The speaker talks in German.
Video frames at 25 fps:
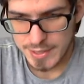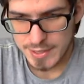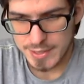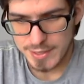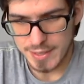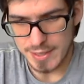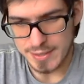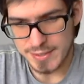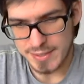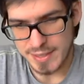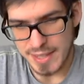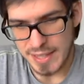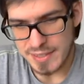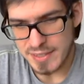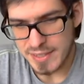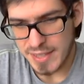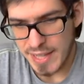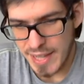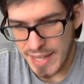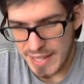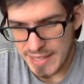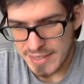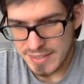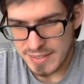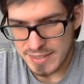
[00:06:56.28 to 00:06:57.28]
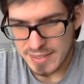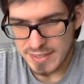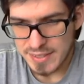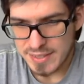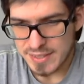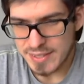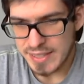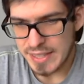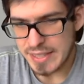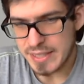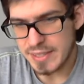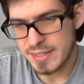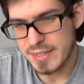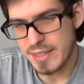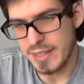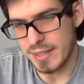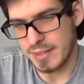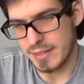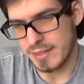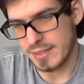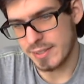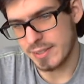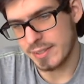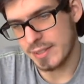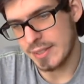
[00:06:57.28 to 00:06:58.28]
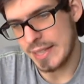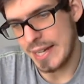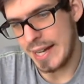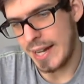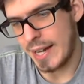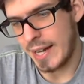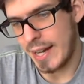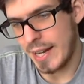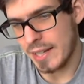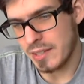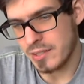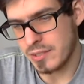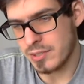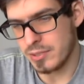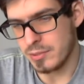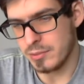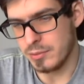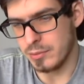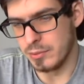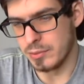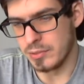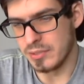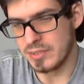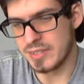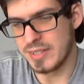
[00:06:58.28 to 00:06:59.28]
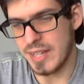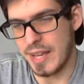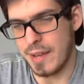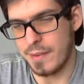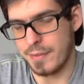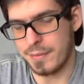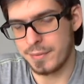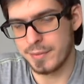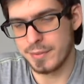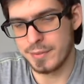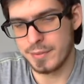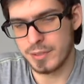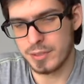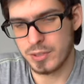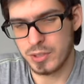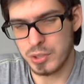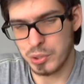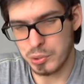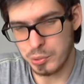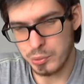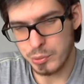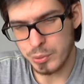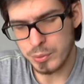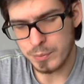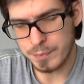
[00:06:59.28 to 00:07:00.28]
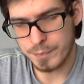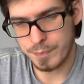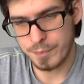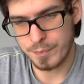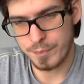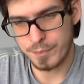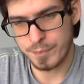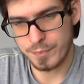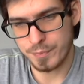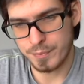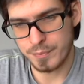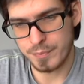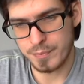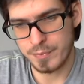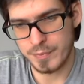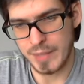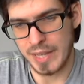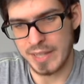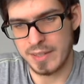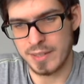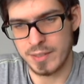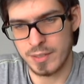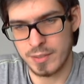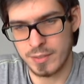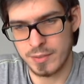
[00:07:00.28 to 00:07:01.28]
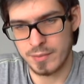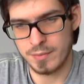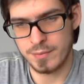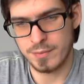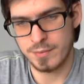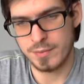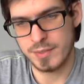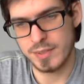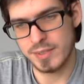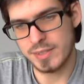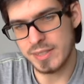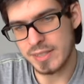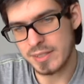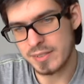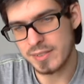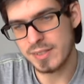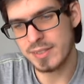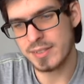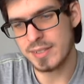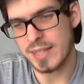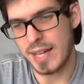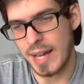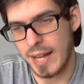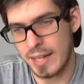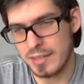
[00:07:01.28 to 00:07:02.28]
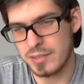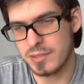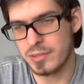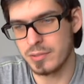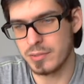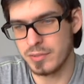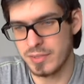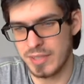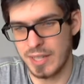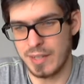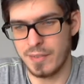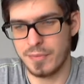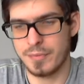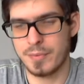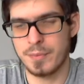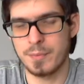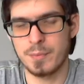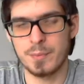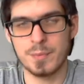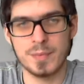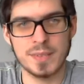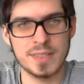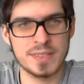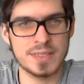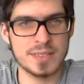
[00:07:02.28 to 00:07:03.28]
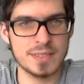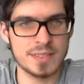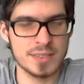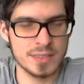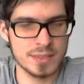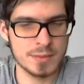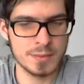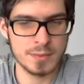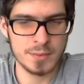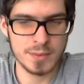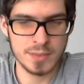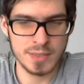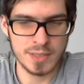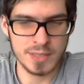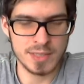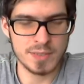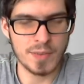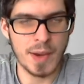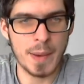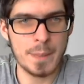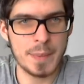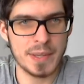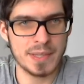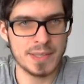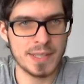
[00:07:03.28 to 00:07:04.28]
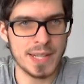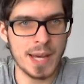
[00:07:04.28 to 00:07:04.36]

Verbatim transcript: das Ganze heißt Sickness unto Death 2. Nein, Sickness unto Death. Es ist in zwei Bänden